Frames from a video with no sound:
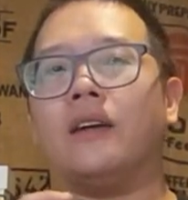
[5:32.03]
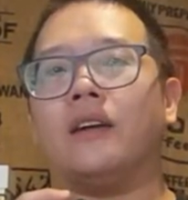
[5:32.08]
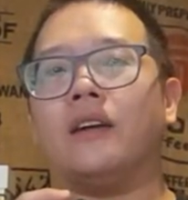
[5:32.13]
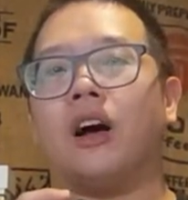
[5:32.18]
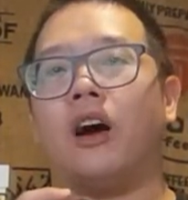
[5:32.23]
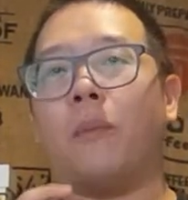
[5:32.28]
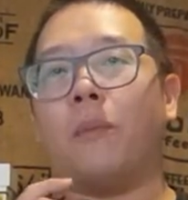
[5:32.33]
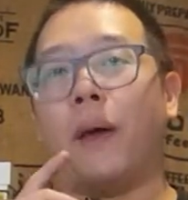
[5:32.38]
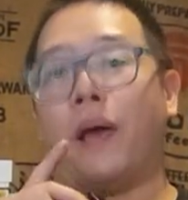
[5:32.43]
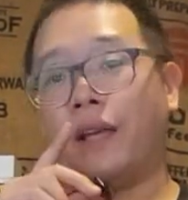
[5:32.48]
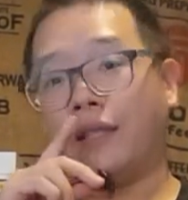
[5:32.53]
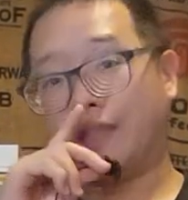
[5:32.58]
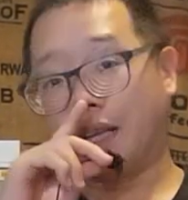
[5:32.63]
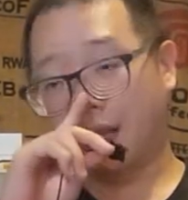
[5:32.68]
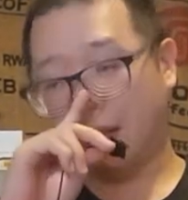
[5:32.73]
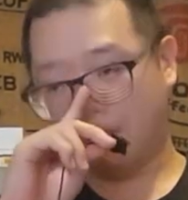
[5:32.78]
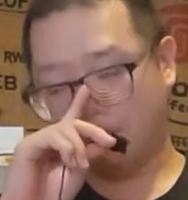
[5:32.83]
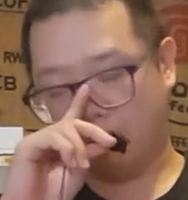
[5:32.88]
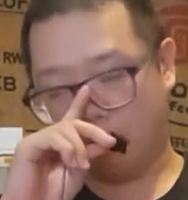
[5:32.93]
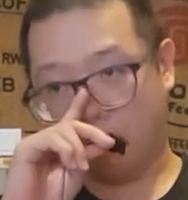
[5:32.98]
然后配
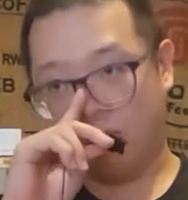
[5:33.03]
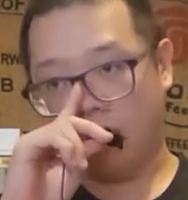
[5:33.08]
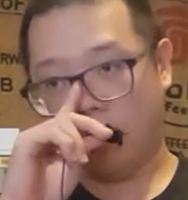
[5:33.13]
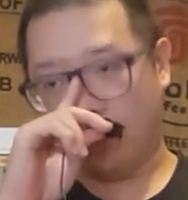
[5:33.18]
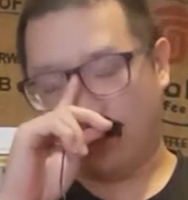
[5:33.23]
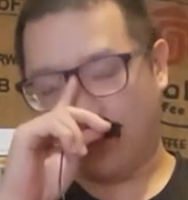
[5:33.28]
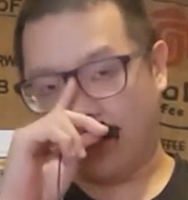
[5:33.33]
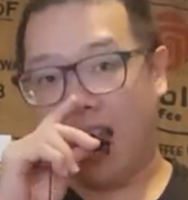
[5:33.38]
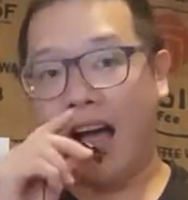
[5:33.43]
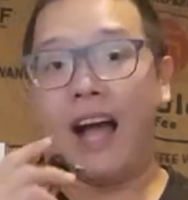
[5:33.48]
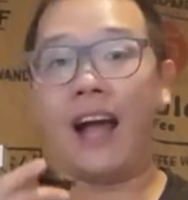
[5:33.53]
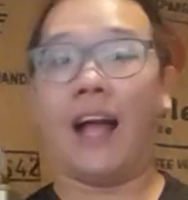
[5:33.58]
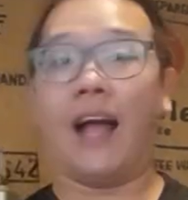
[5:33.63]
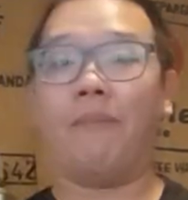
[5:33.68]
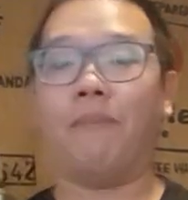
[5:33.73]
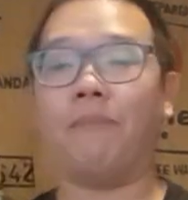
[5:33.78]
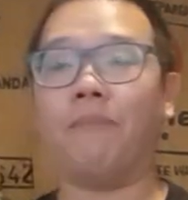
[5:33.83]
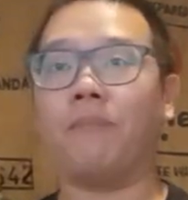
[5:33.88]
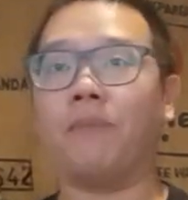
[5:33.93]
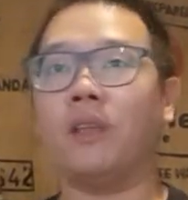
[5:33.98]
上呃茶感，
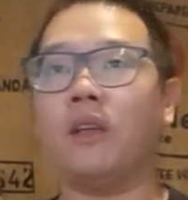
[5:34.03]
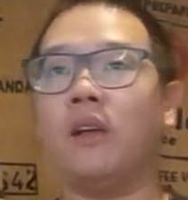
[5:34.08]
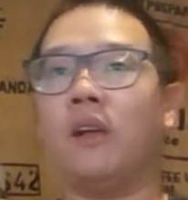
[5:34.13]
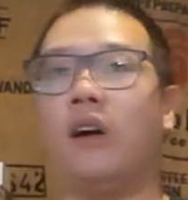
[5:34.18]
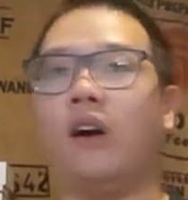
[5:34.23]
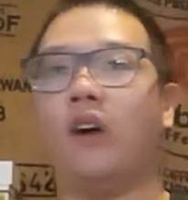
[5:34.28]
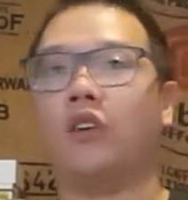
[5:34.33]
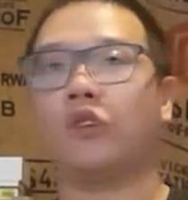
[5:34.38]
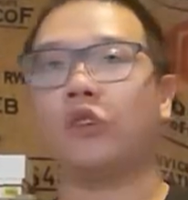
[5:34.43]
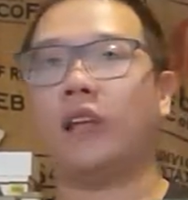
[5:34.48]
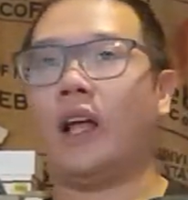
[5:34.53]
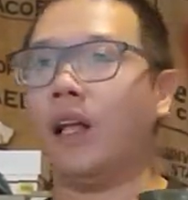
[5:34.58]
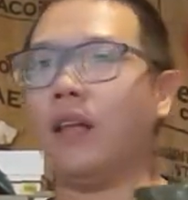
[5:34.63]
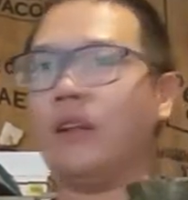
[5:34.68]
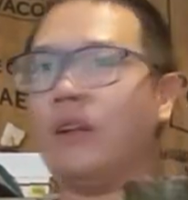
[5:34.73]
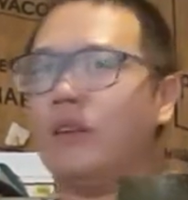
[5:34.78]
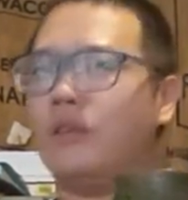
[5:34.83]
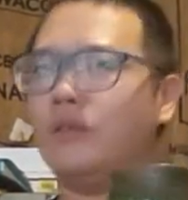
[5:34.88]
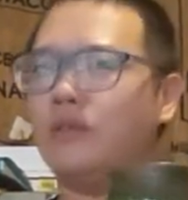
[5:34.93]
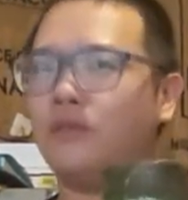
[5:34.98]
哦，所以它
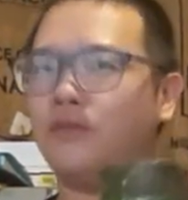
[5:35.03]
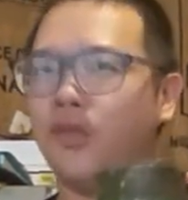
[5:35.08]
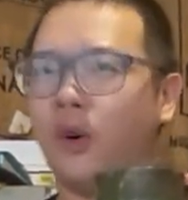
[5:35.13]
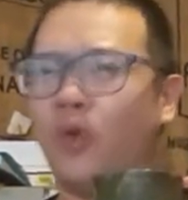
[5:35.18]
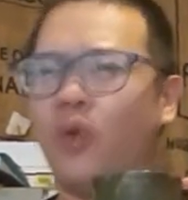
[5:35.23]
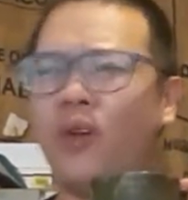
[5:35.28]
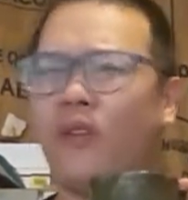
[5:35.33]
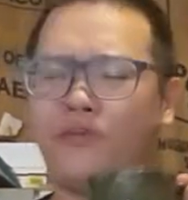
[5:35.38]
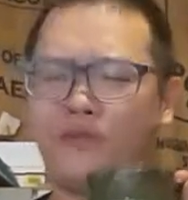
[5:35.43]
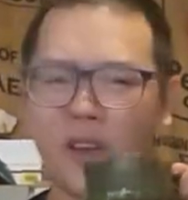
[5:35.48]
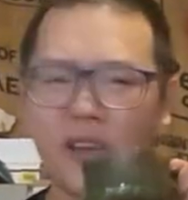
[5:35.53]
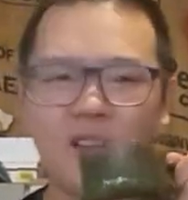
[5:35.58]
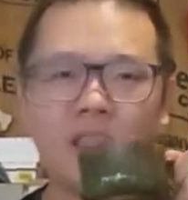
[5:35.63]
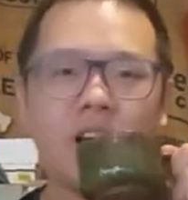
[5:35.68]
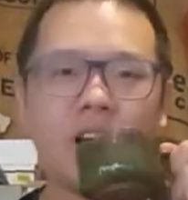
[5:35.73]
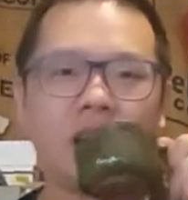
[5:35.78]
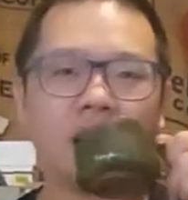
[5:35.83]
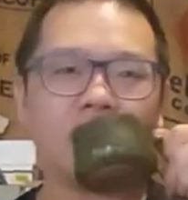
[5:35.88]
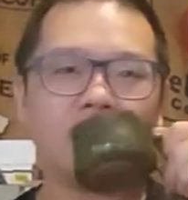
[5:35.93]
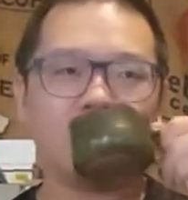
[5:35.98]
的风味非
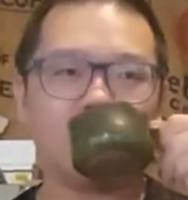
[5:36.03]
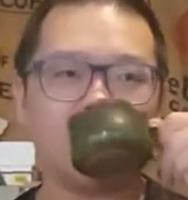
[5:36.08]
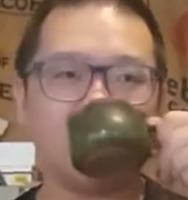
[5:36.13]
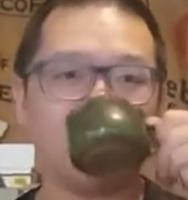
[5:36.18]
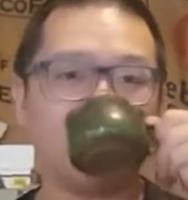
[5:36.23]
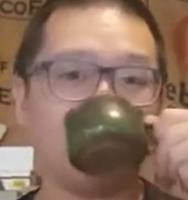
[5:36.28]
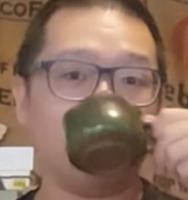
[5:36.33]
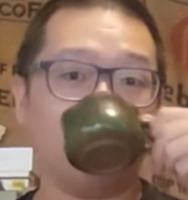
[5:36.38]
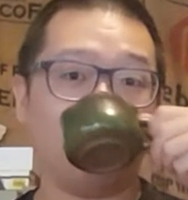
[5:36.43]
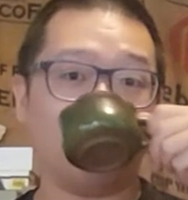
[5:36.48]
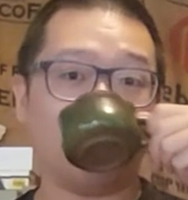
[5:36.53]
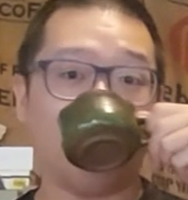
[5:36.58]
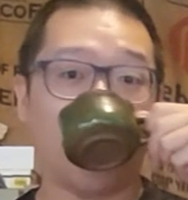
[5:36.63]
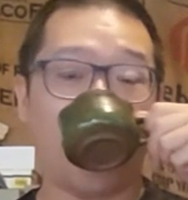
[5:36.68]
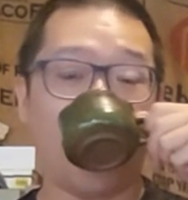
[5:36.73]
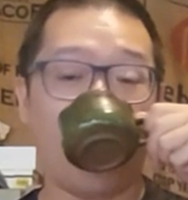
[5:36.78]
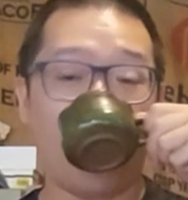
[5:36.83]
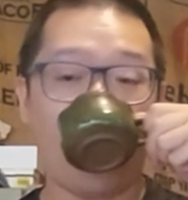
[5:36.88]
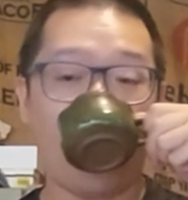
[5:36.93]
常的接近抹茶。